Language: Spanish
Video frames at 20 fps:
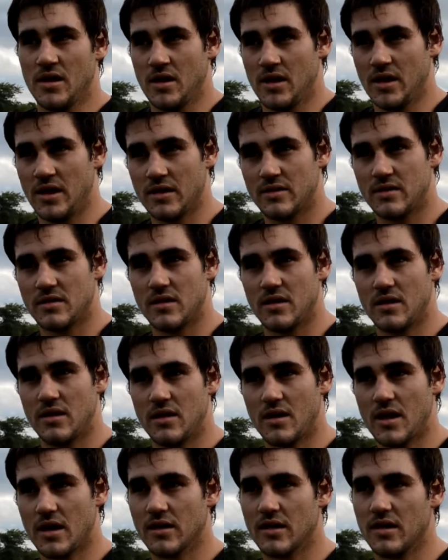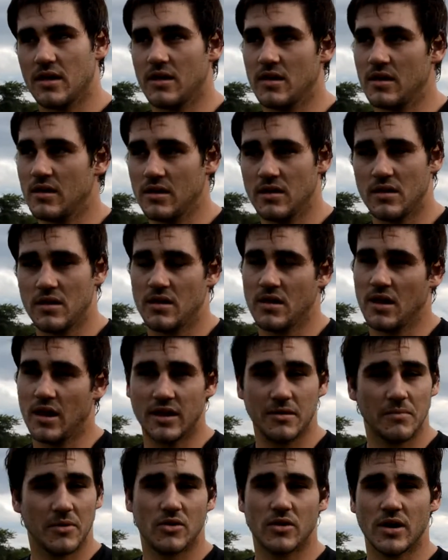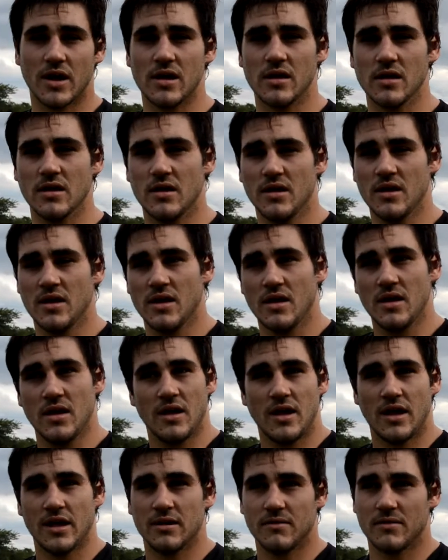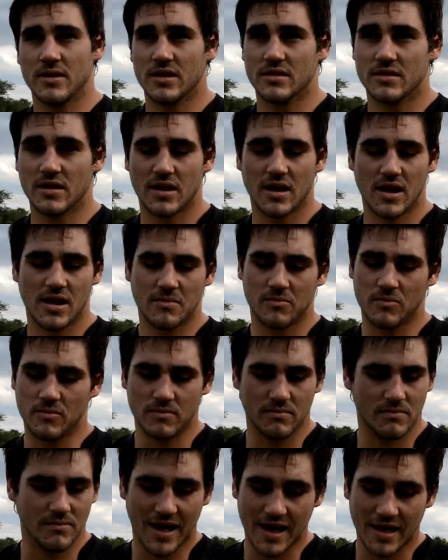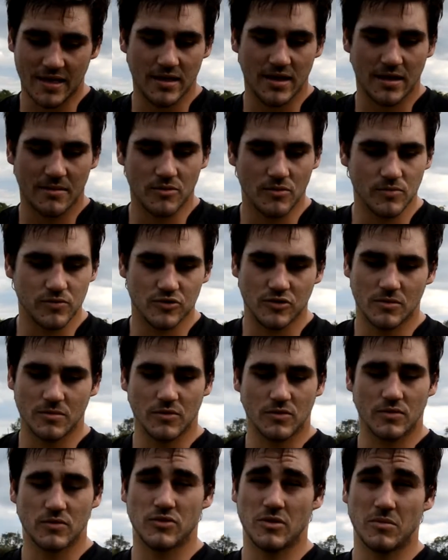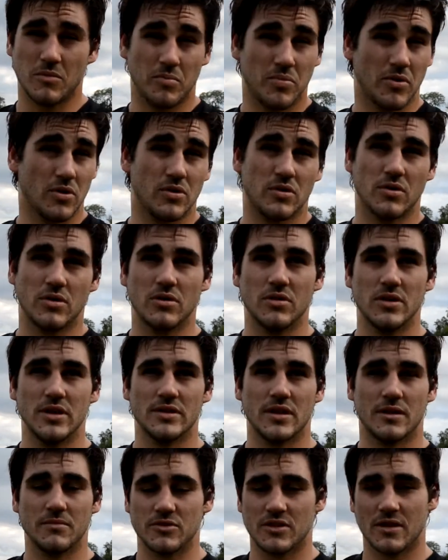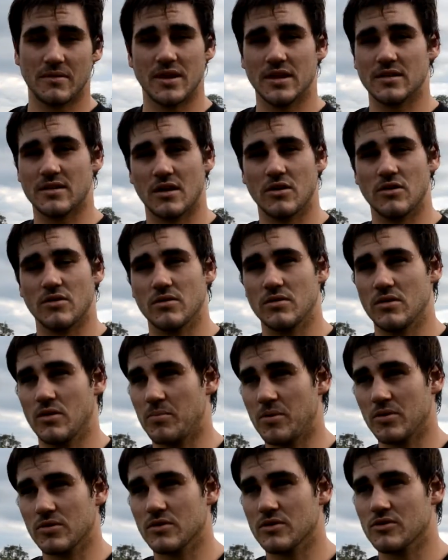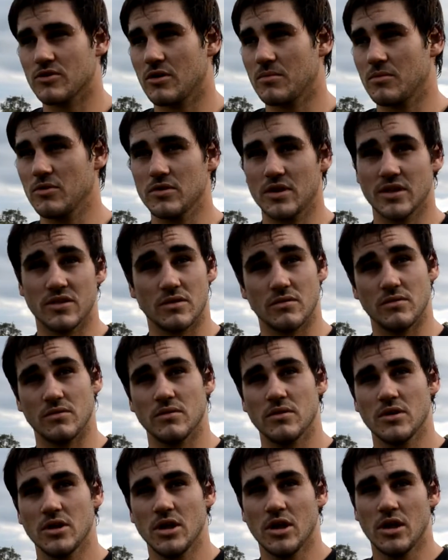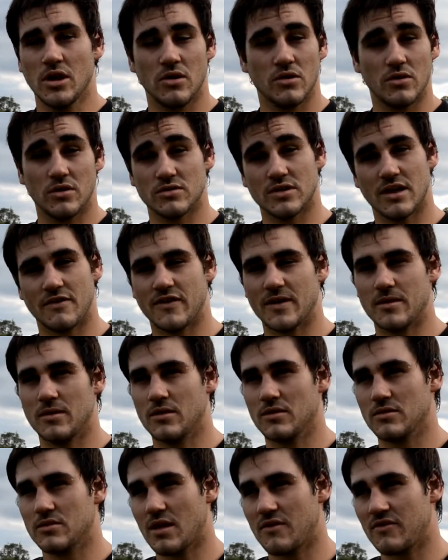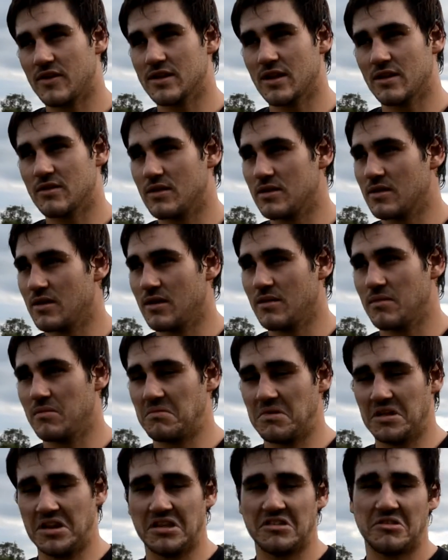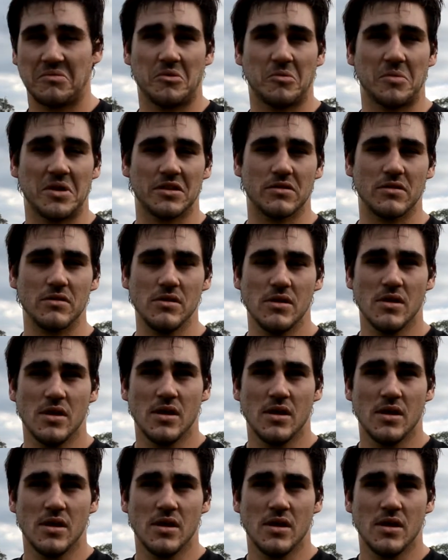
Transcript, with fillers: Este, hay, que, hay que mejorar, hay que venir a entrenar más, digamos, somos, pocos y tenemos también entrenar los, pocos que somos, eso es lo que nos está, faltando en este, en este momento.